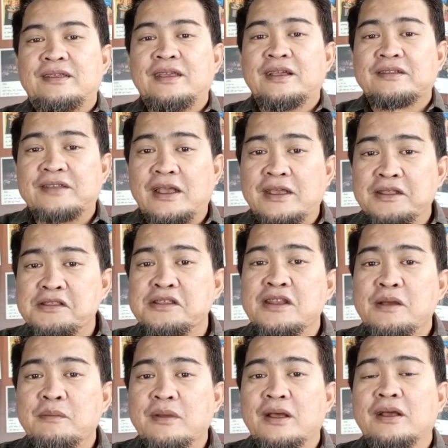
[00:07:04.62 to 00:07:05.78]
Yang sakit
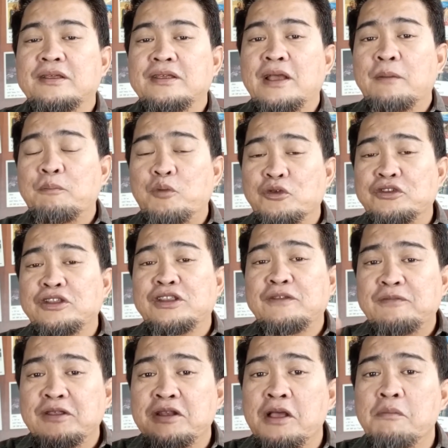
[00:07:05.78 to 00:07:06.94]
tidak eh, yang positif
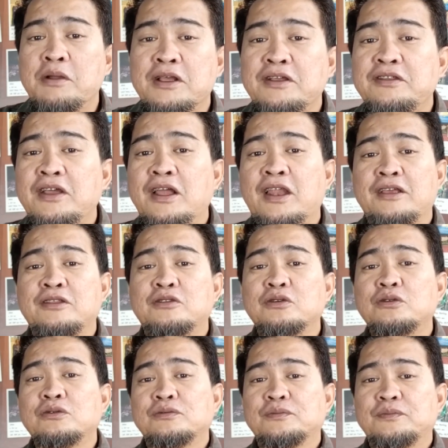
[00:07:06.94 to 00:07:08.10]
tidak bergejala
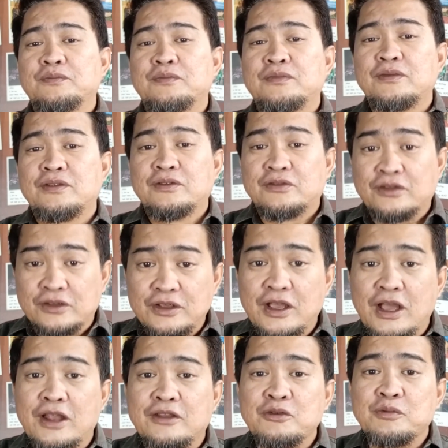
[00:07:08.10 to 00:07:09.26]
itu
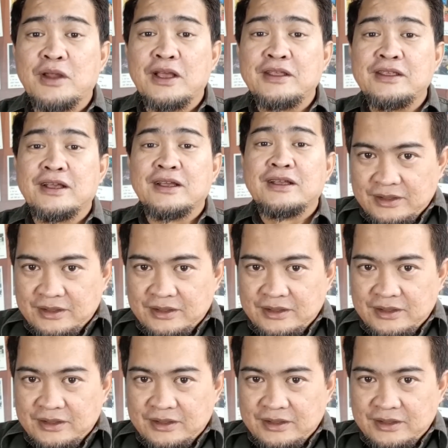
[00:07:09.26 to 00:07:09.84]
sekian jumlahnya.